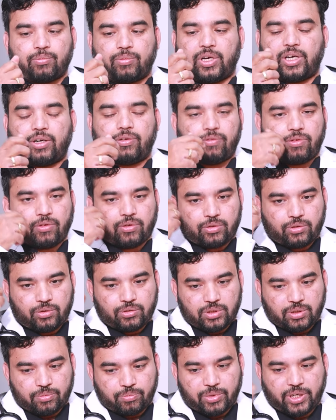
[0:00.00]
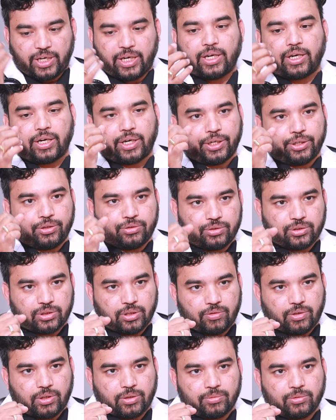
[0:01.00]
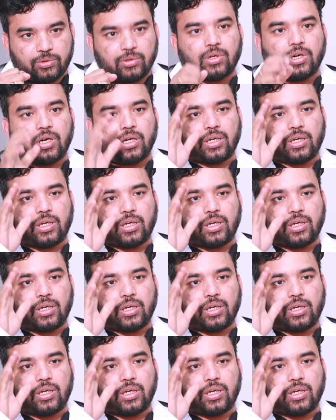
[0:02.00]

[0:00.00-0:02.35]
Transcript: బ్లడ్ ఫ్లో టు ద బ్రెయిన్ రెడ్యూస్ అవ్వడము